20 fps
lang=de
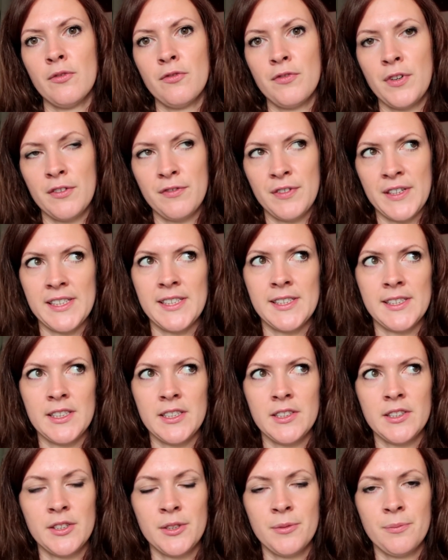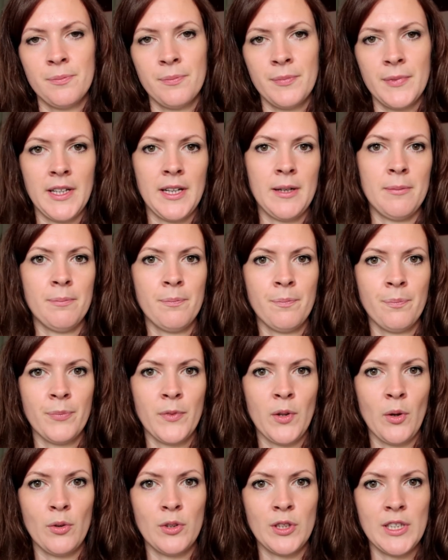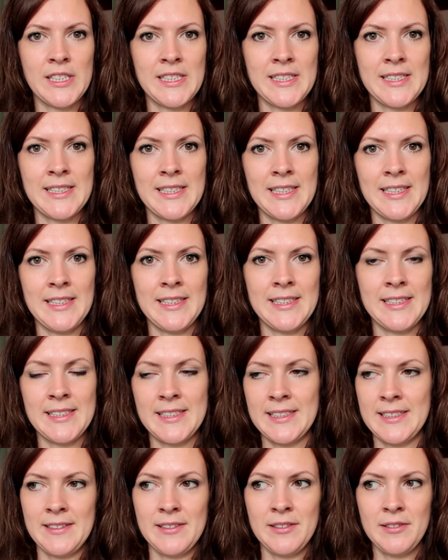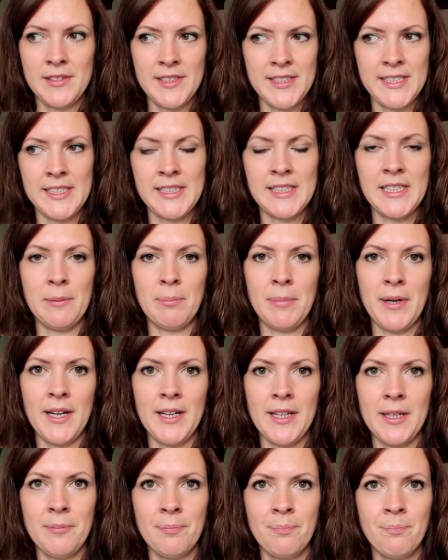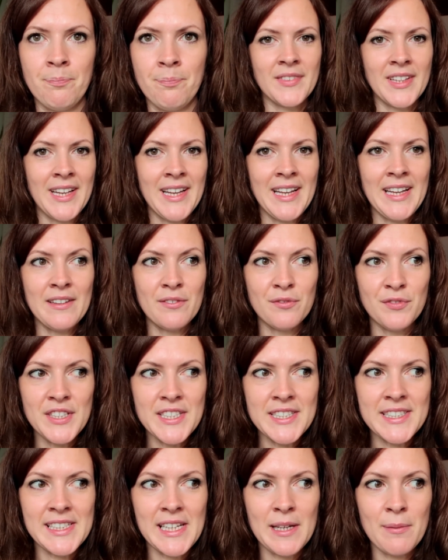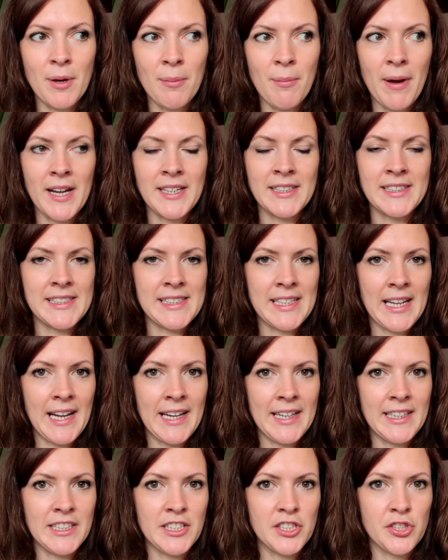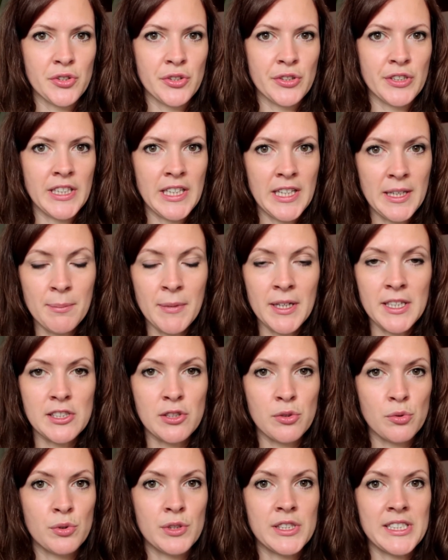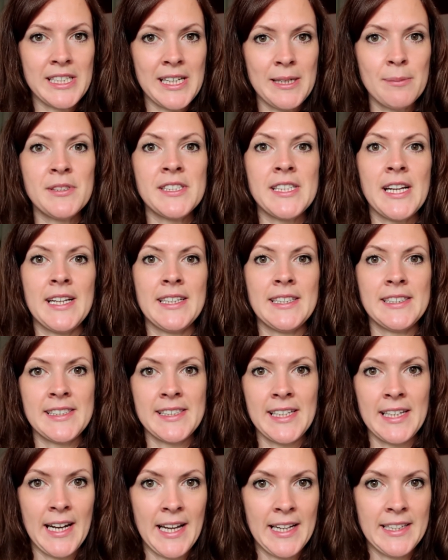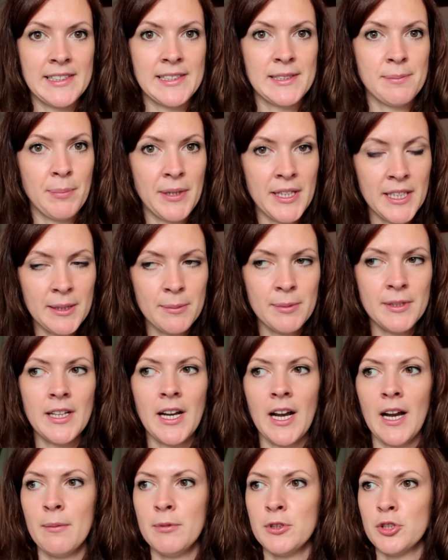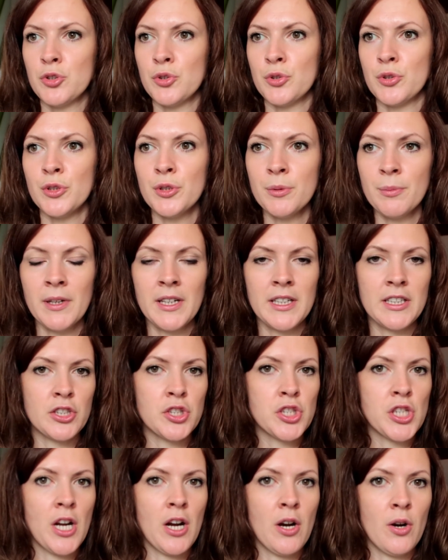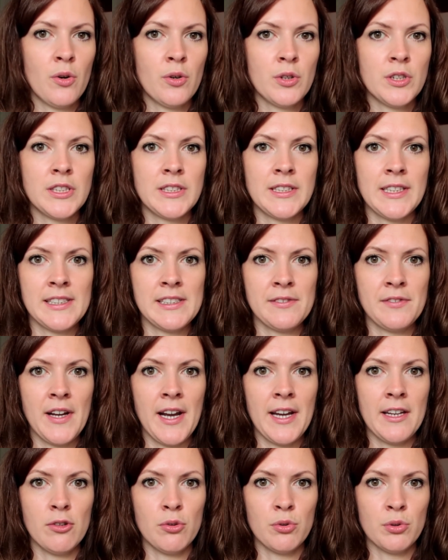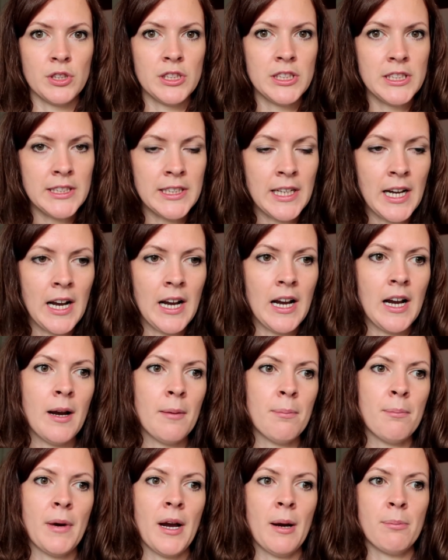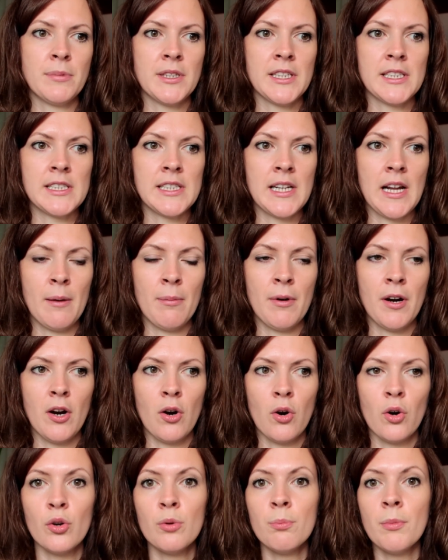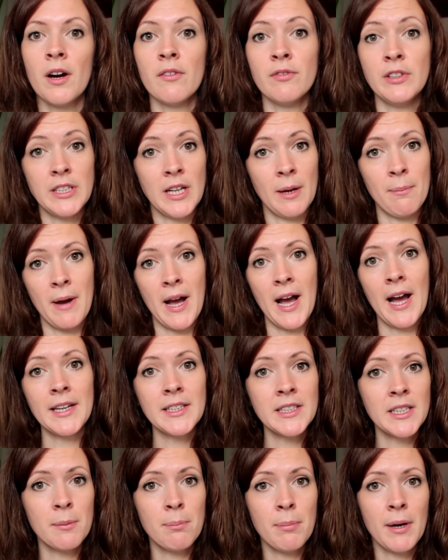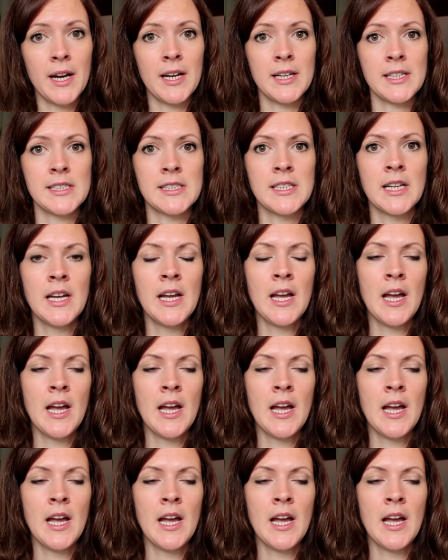verfestigt. Ja, und das ist ja das Ziel dabei. Wir selber machen das eigentlich schon immer so. Selbst als kleines Baby habe ich schon immer geschaut, dass wir eine Routine haben, habe das aber auch immer wieder mal angepasst